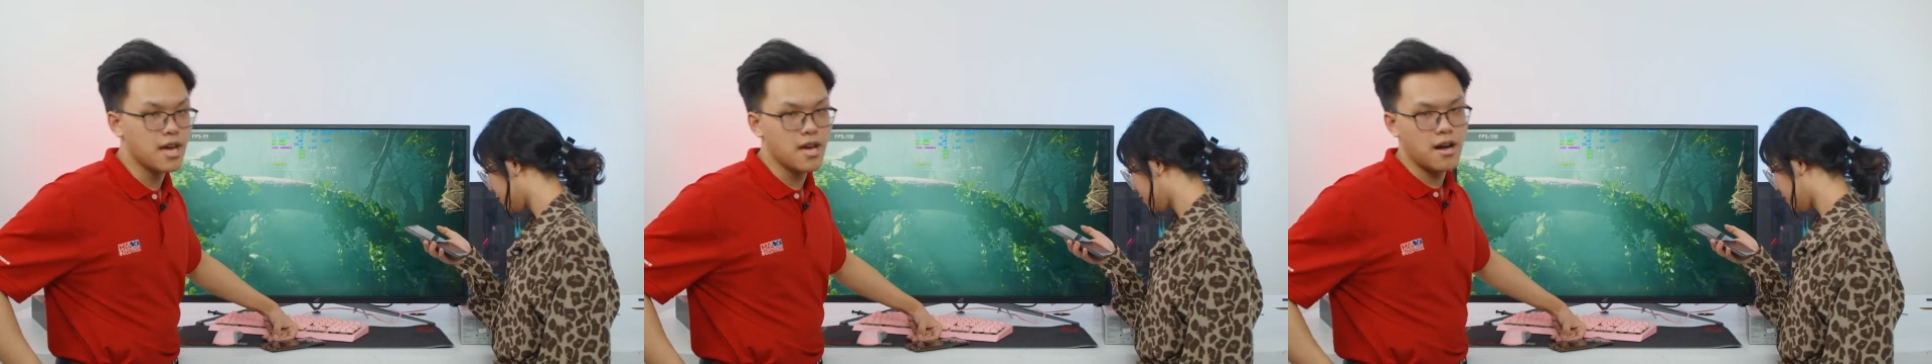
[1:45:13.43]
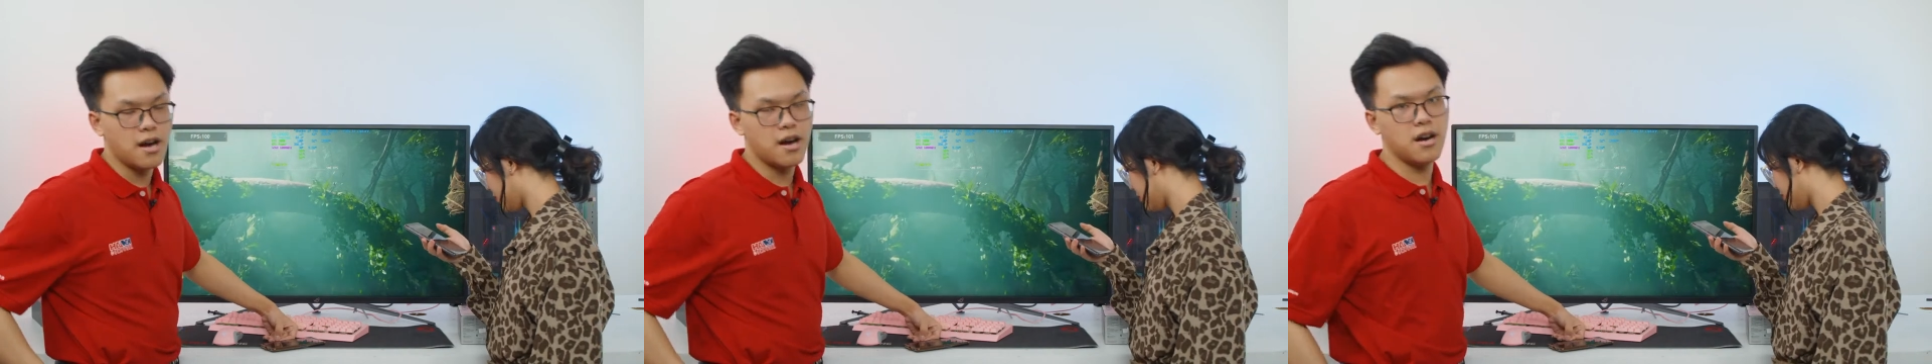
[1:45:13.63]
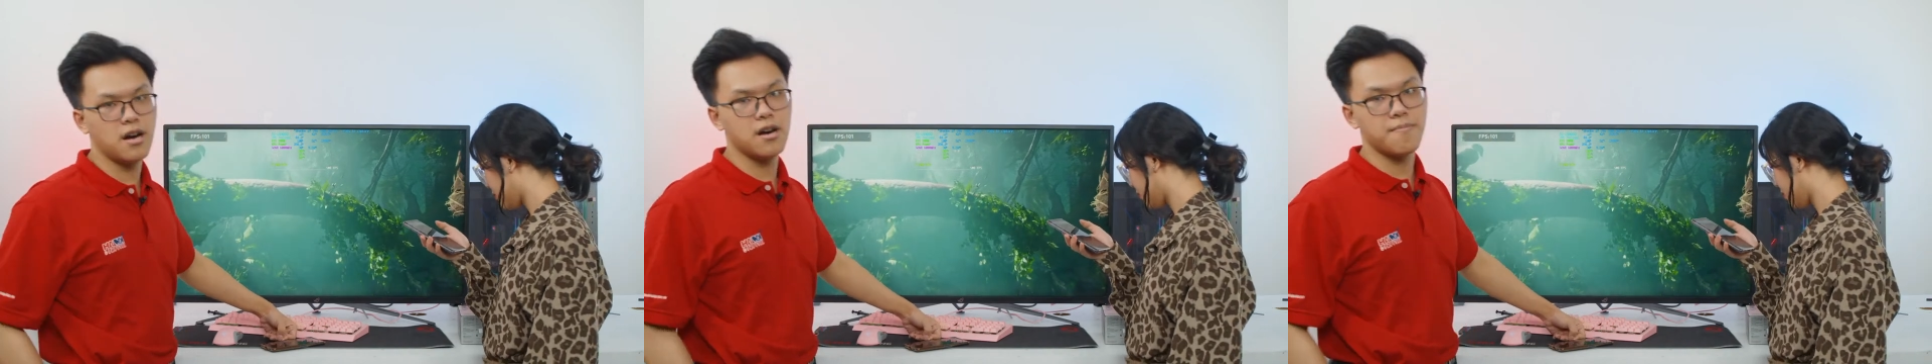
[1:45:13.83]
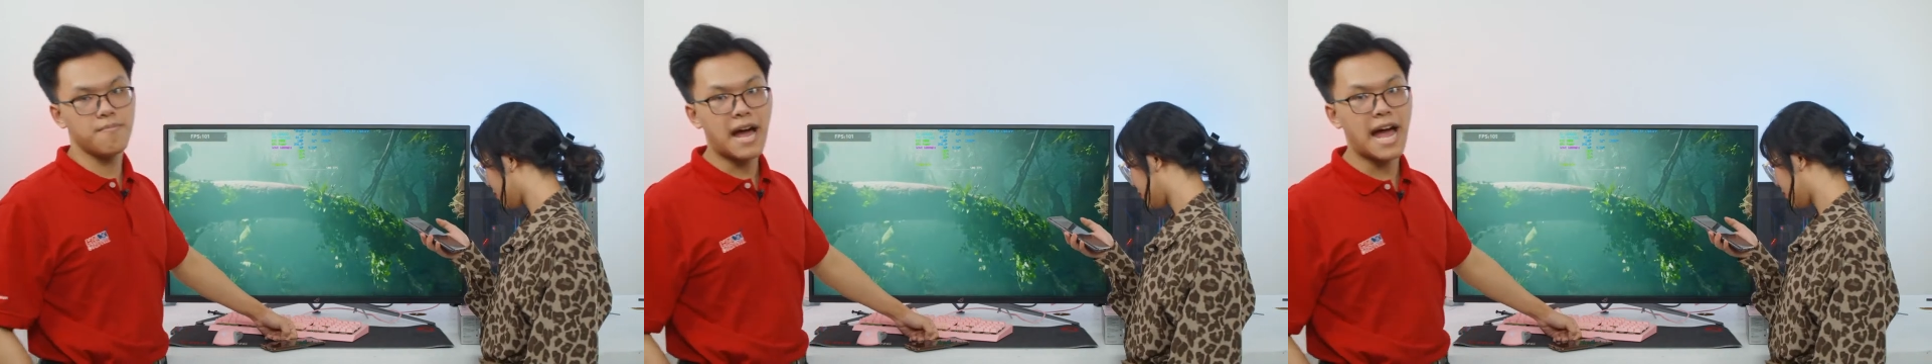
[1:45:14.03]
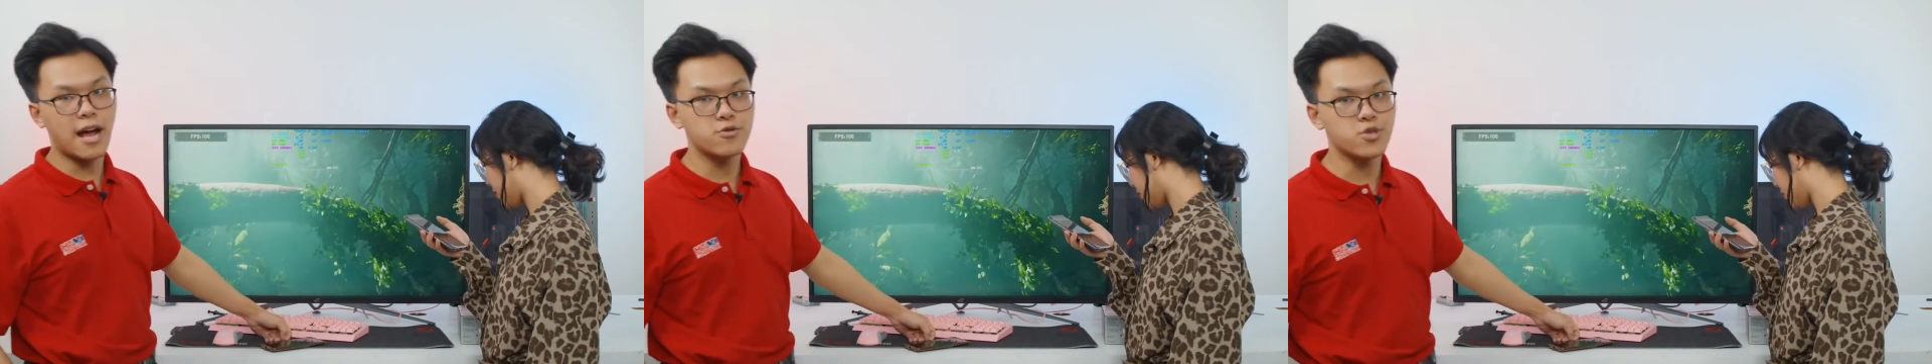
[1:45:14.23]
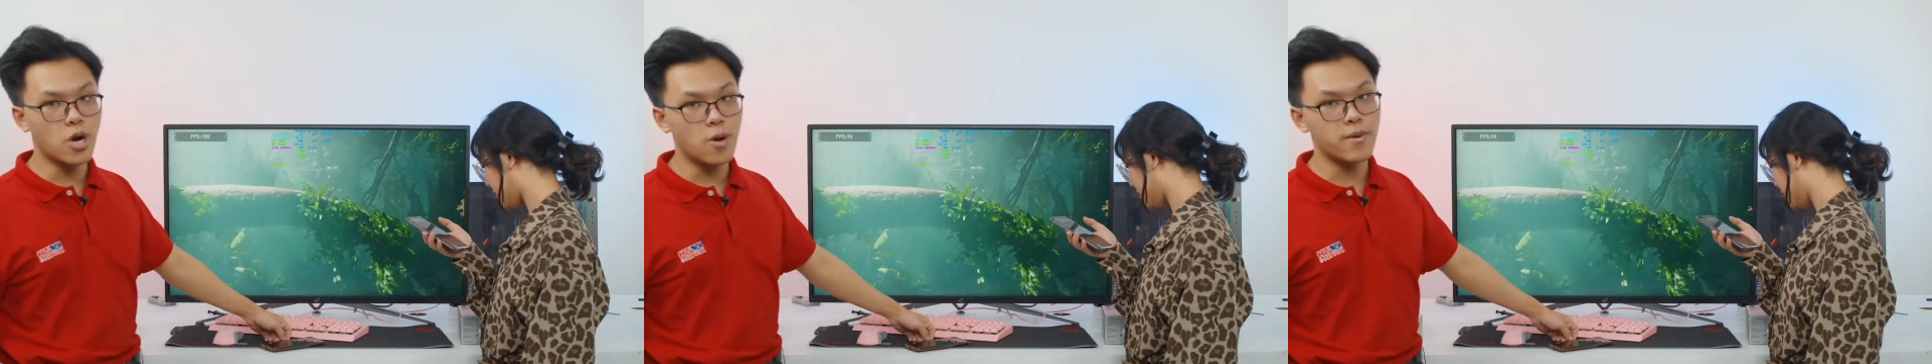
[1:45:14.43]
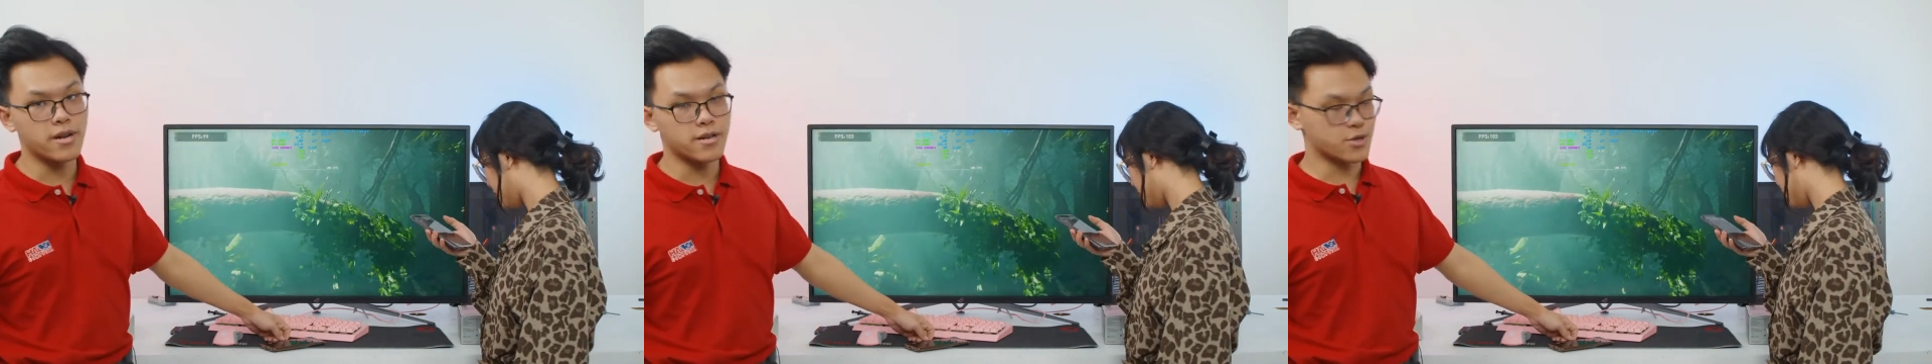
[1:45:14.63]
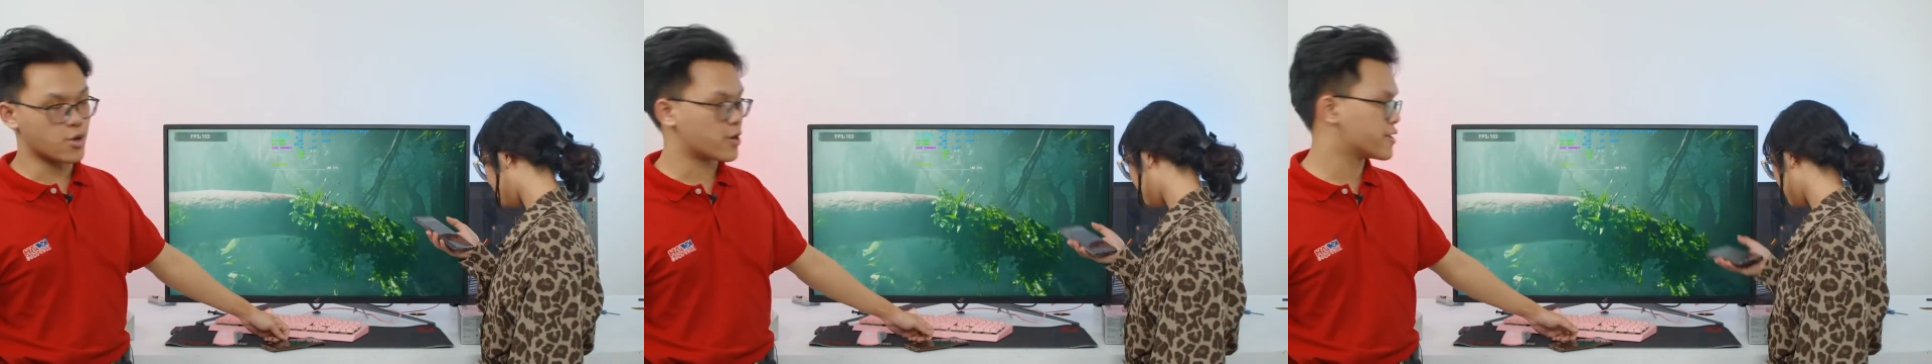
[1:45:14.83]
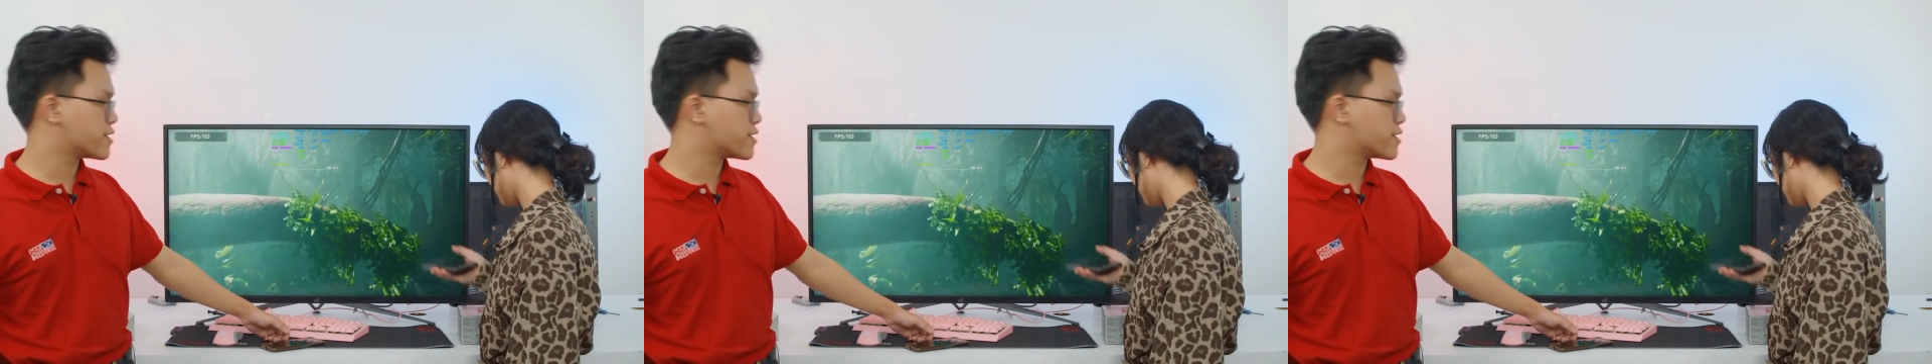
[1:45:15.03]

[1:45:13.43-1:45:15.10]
Ờ, hai không sáu không là được rồi.